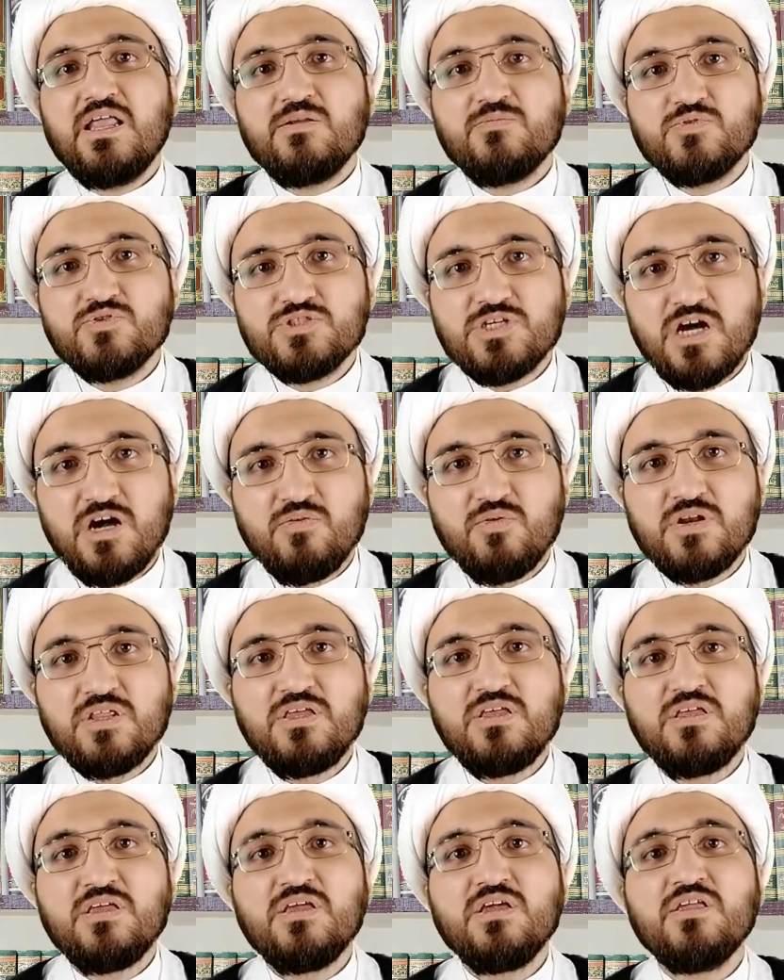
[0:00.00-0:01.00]

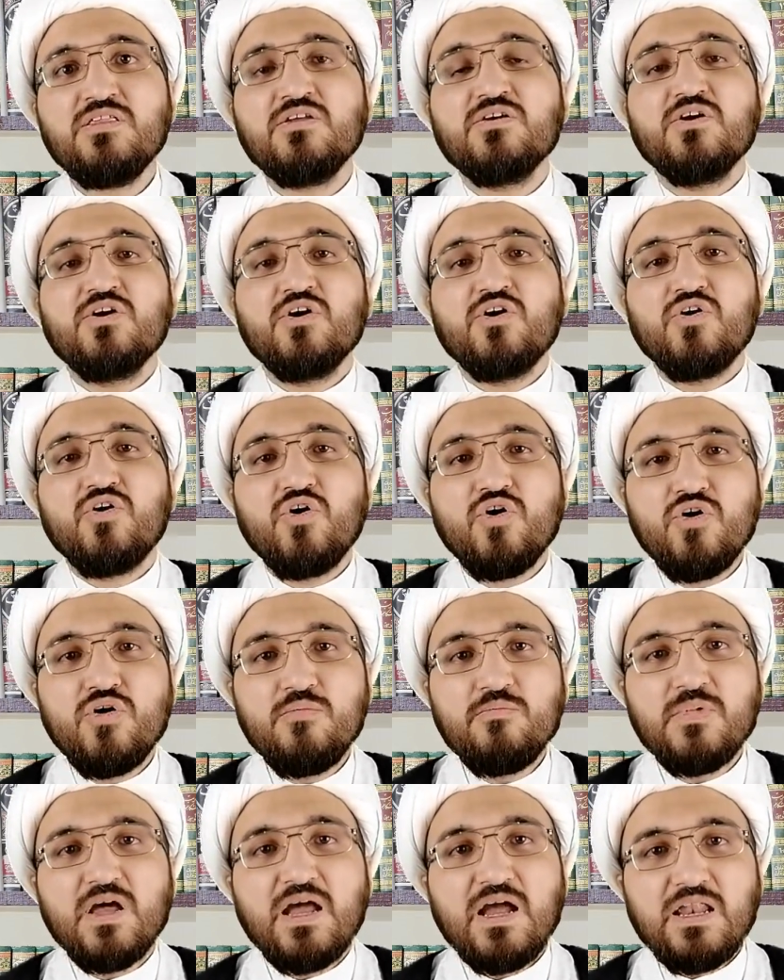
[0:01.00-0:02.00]
المجاورين
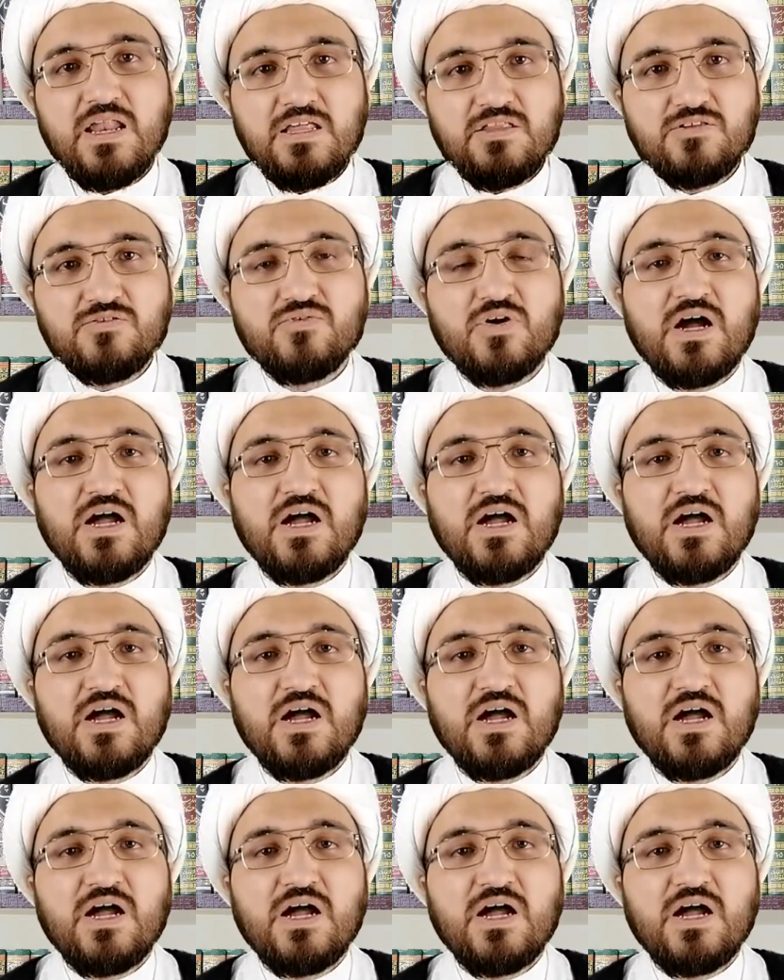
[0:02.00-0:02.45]
هم ألد